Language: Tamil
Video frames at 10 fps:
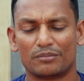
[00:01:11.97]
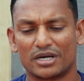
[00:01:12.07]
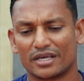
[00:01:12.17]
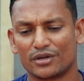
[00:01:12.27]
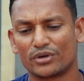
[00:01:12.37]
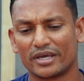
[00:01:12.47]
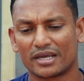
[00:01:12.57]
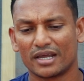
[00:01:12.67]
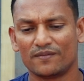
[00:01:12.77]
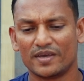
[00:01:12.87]
பட் என்னுடைய
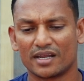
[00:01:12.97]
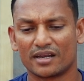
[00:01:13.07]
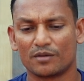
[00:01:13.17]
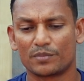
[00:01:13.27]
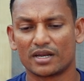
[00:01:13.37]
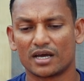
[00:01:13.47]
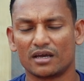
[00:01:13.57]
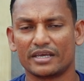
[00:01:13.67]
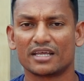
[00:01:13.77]
கேள்வி என்ன அப்படின்னா